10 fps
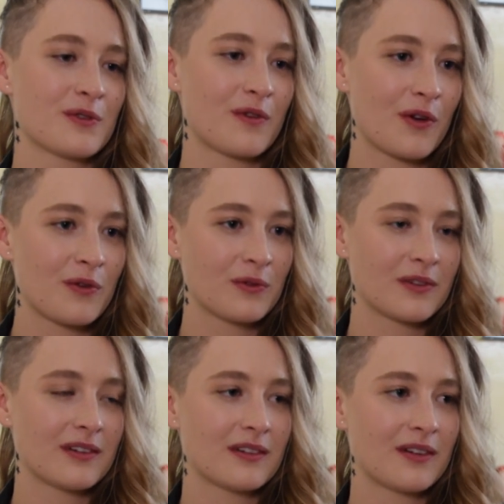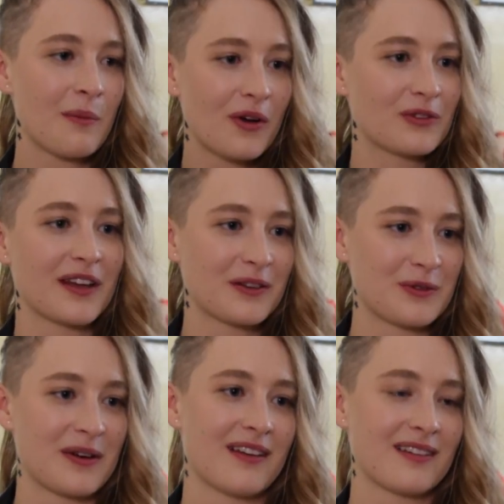swoją robotę,
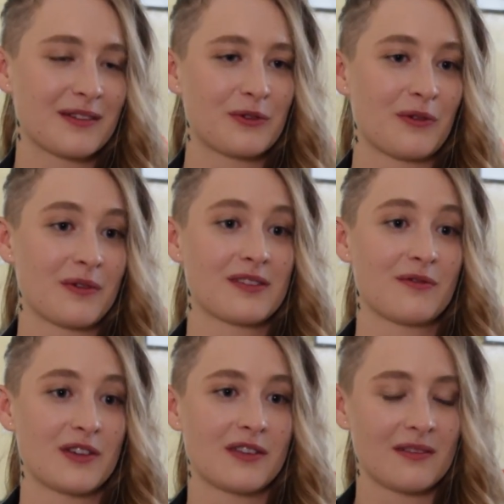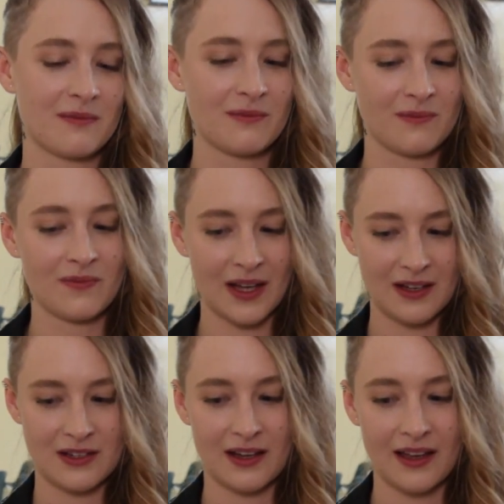która, którą jest właśnie mm,
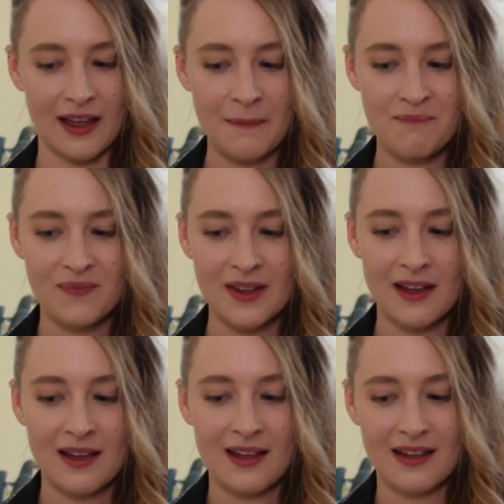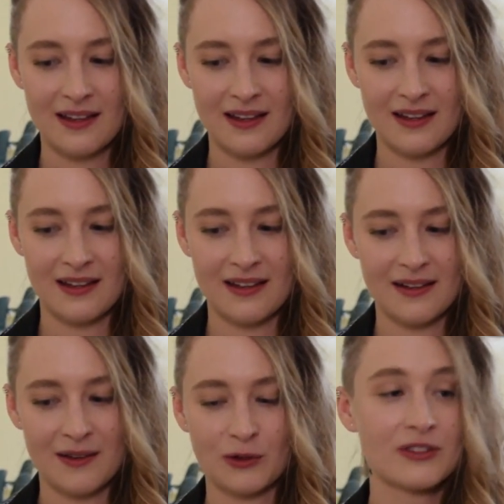jakieś takie
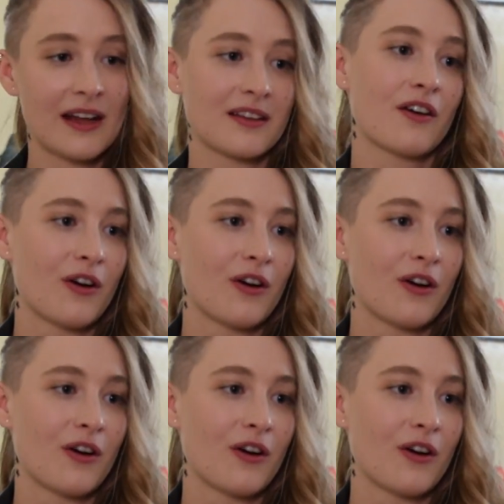oddanie